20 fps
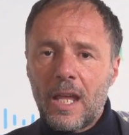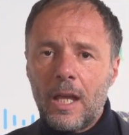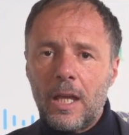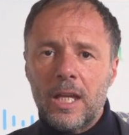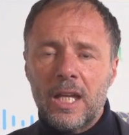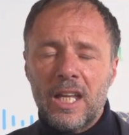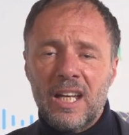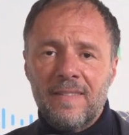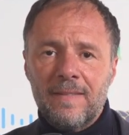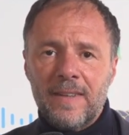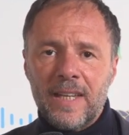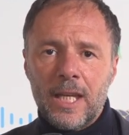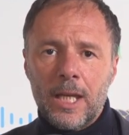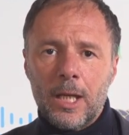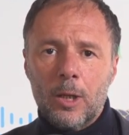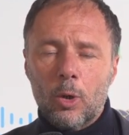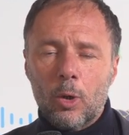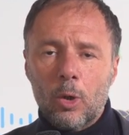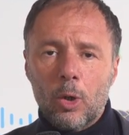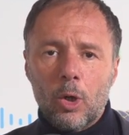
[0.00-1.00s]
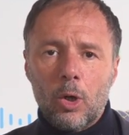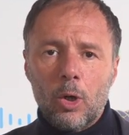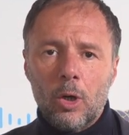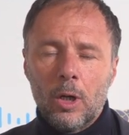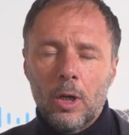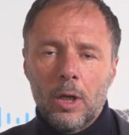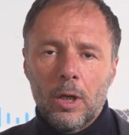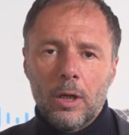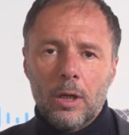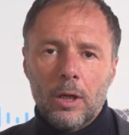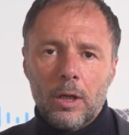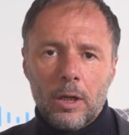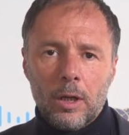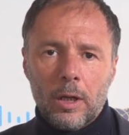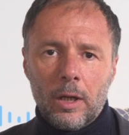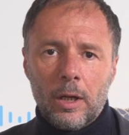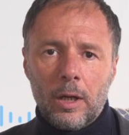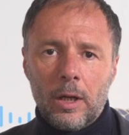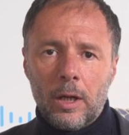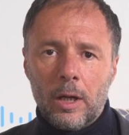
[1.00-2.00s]
il veicolo,
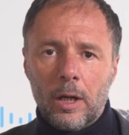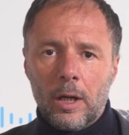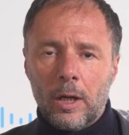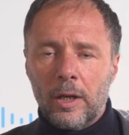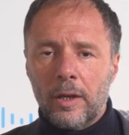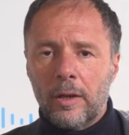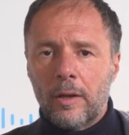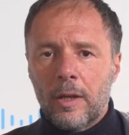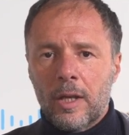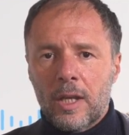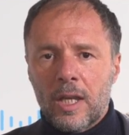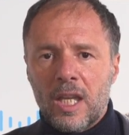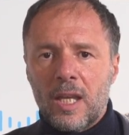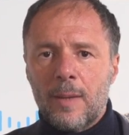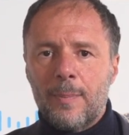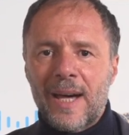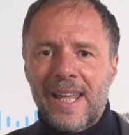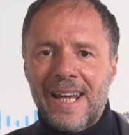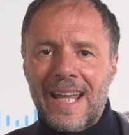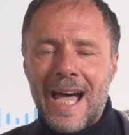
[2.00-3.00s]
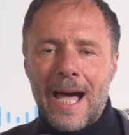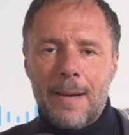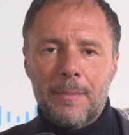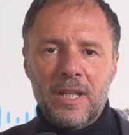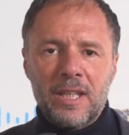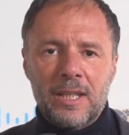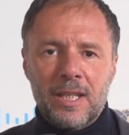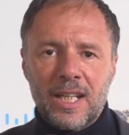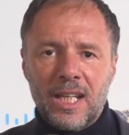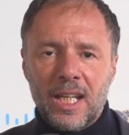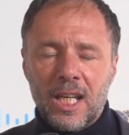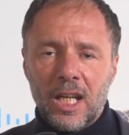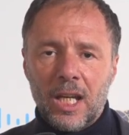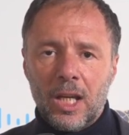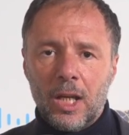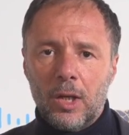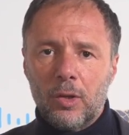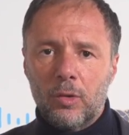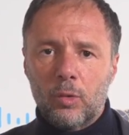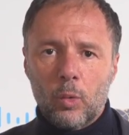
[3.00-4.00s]
eh, i
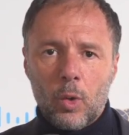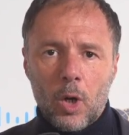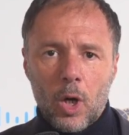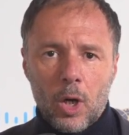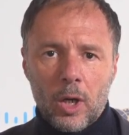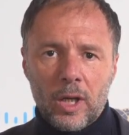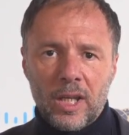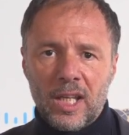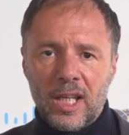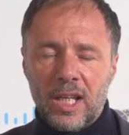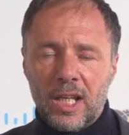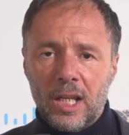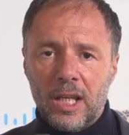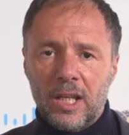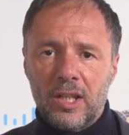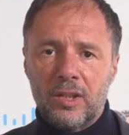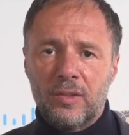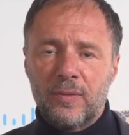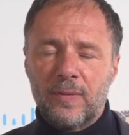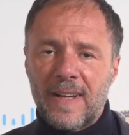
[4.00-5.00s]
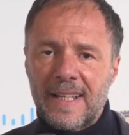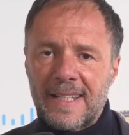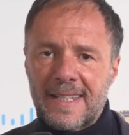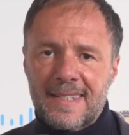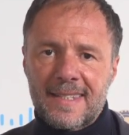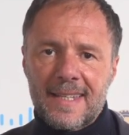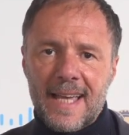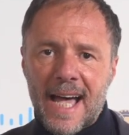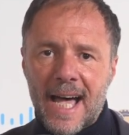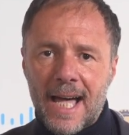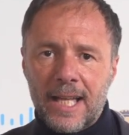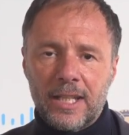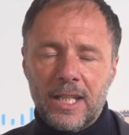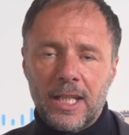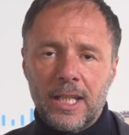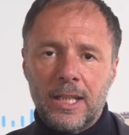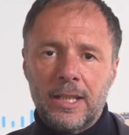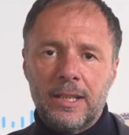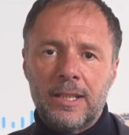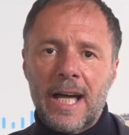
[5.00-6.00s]
parametri suoi
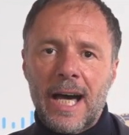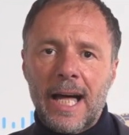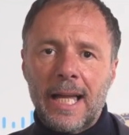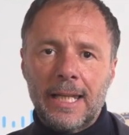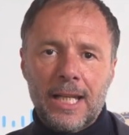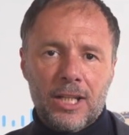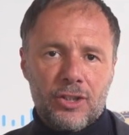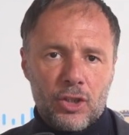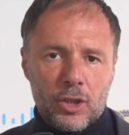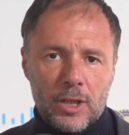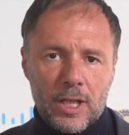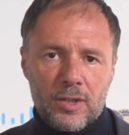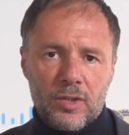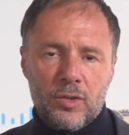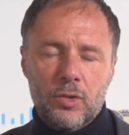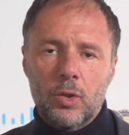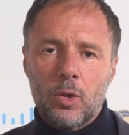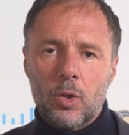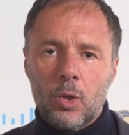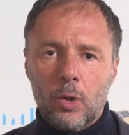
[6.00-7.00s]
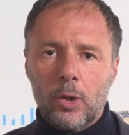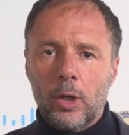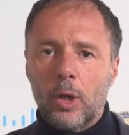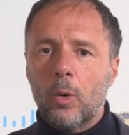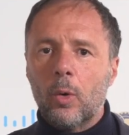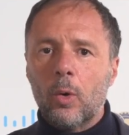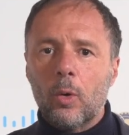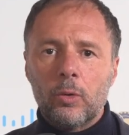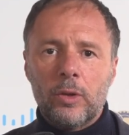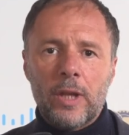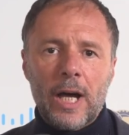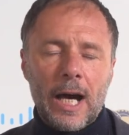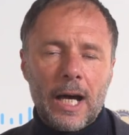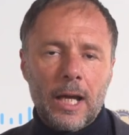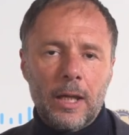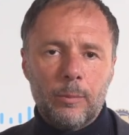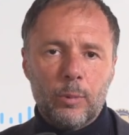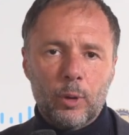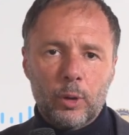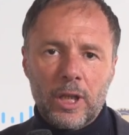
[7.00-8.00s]
sfalsati dall'agitazione o da
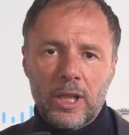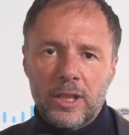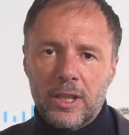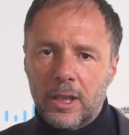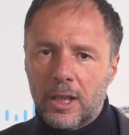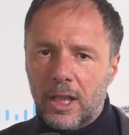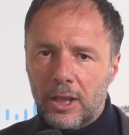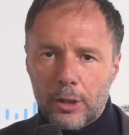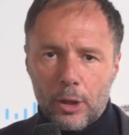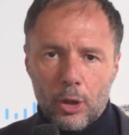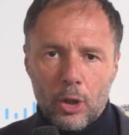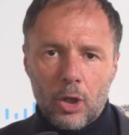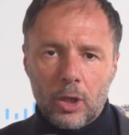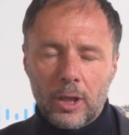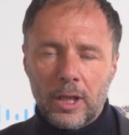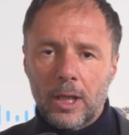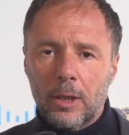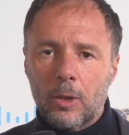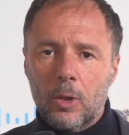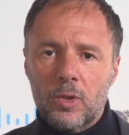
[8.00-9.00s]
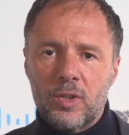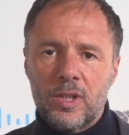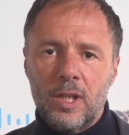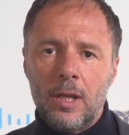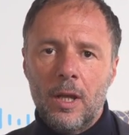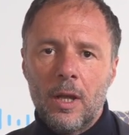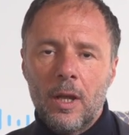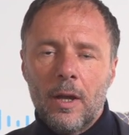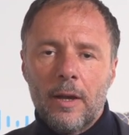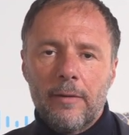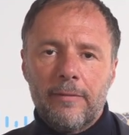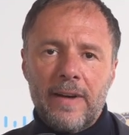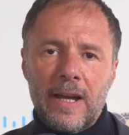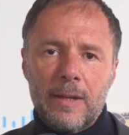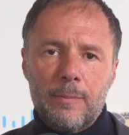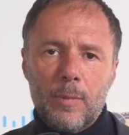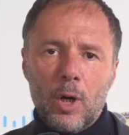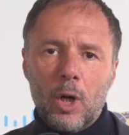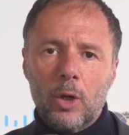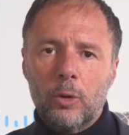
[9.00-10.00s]
ipotetiche droghe e così, fa
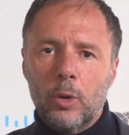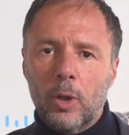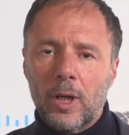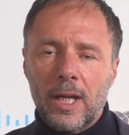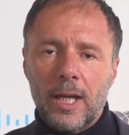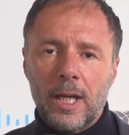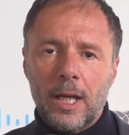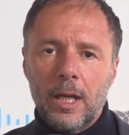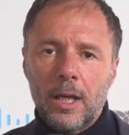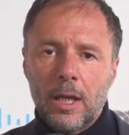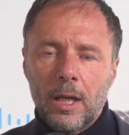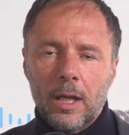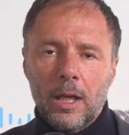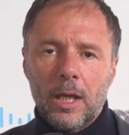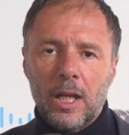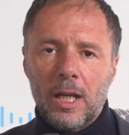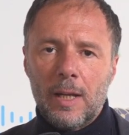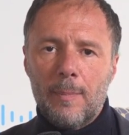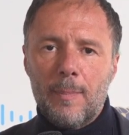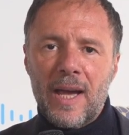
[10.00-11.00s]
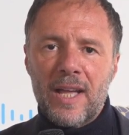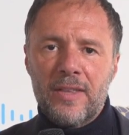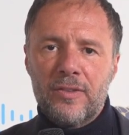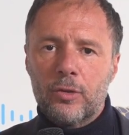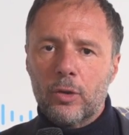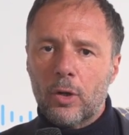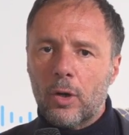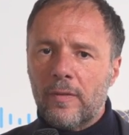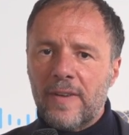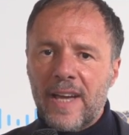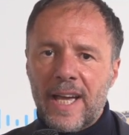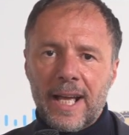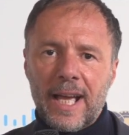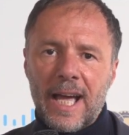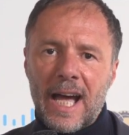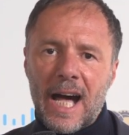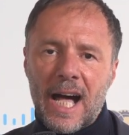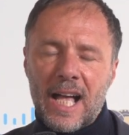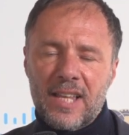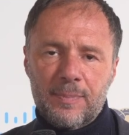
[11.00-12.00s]
in modo che il mezzo
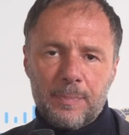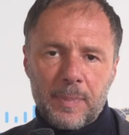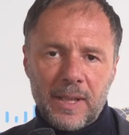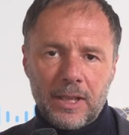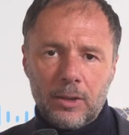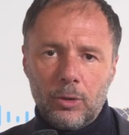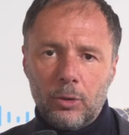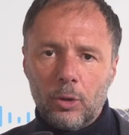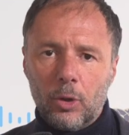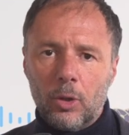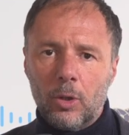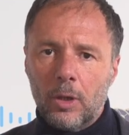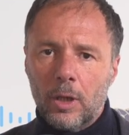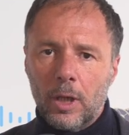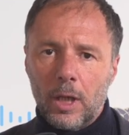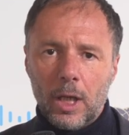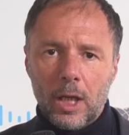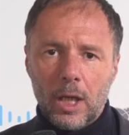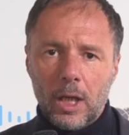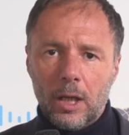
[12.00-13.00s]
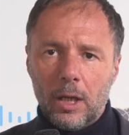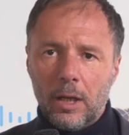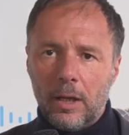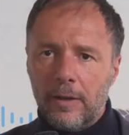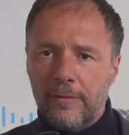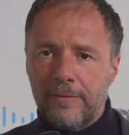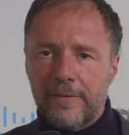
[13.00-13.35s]
venga spento e, e